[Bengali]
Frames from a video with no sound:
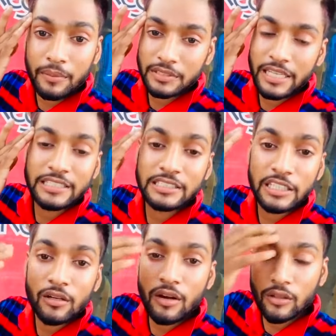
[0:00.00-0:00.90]
সেন্স
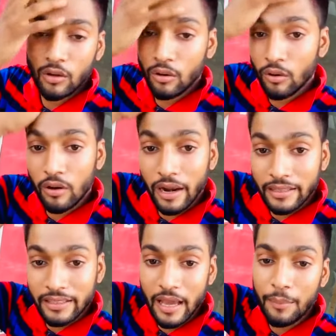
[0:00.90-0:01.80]
ছিল না তখন আর
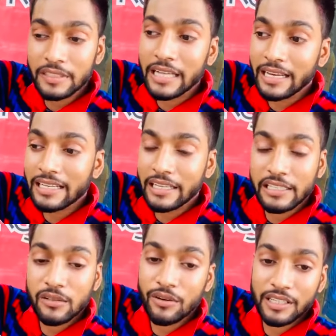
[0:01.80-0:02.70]
কি আমি জানি না
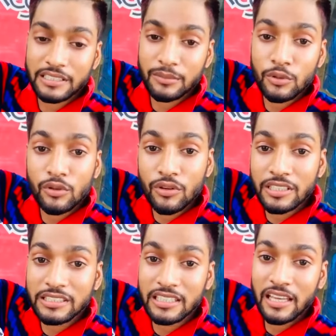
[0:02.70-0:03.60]
কি করেছি ভুল
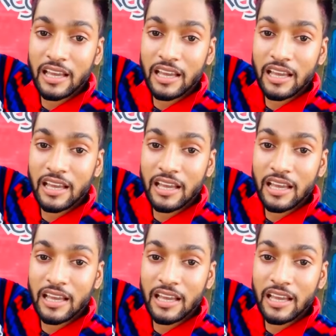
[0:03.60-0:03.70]
করেছি